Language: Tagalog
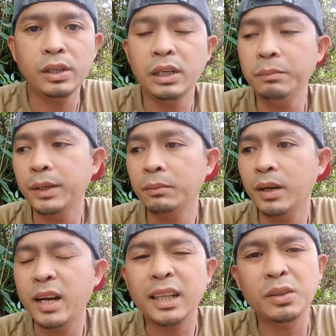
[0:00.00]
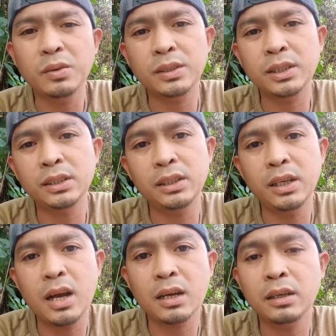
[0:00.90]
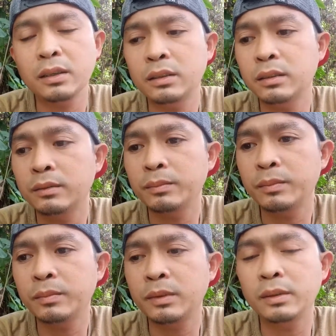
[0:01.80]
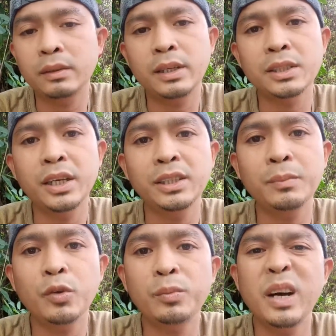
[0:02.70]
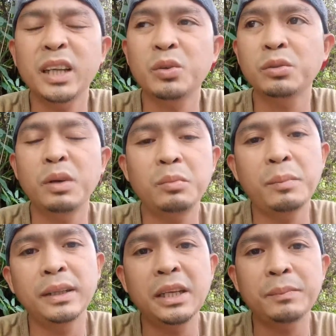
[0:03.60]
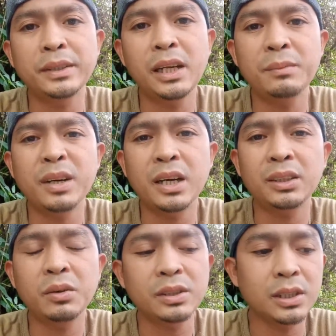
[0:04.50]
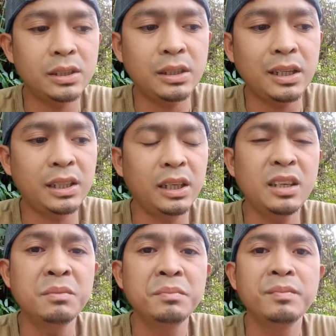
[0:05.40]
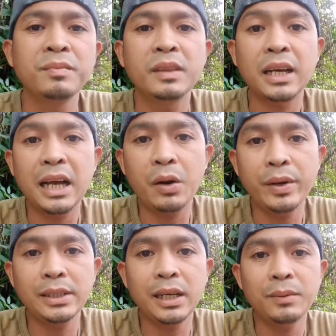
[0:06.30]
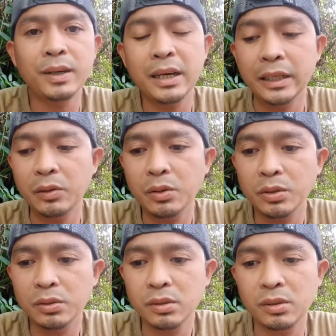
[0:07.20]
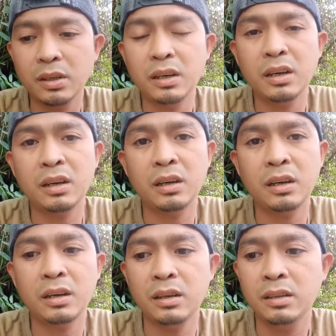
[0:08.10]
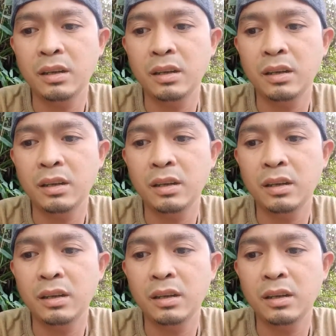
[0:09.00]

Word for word: nilipat mga katoks kasi ang nasa isip ko mga katoks magbabati pa sila mga katoks kasi dati nag-away sila mga katoks. Uh,